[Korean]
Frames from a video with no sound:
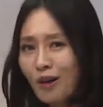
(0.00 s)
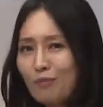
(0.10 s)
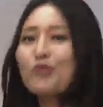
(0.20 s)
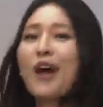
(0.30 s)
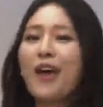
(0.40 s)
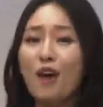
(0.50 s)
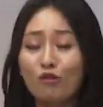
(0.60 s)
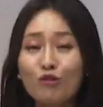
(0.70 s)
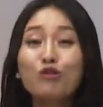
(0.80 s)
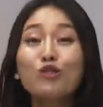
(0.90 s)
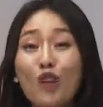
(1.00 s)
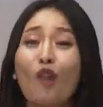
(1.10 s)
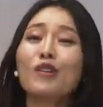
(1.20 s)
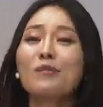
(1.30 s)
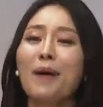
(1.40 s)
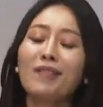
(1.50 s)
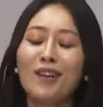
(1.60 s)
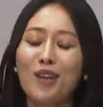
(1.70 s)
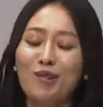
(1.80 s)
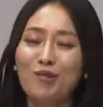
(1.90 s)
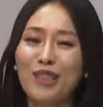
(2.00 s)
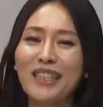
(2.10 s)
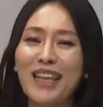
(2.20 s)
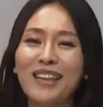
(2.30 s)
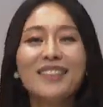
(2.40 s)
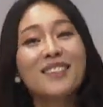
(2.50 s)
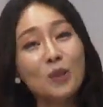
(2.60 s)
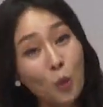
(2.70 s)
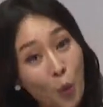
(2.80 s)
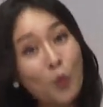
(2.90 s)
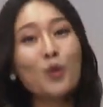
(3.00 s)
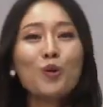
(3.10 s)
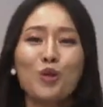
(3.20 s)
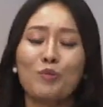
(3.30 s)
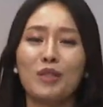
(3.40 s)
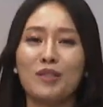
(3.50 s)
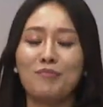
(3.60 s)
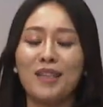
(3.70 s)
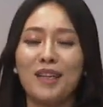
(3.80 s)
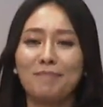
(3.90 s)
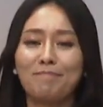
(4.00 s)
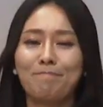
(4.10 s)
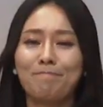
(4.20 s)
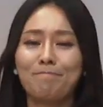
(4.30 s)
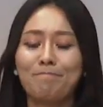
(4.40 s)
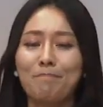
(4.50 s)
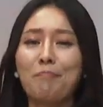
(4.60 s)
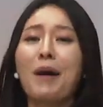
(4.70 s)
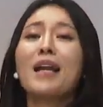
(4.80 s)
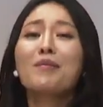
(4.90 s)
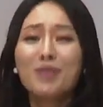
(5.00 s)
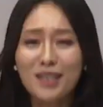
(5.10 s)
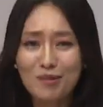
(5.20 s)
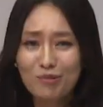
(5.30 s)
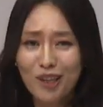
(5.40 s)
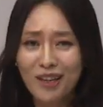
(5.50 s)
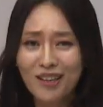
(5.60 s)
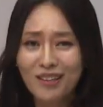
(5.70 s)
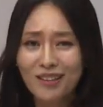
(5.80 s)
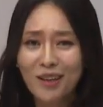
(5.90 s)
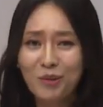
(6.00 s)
문화의 우열을 판단하고 있다는 공통점이 있습니다. 바람직한 문화 이해의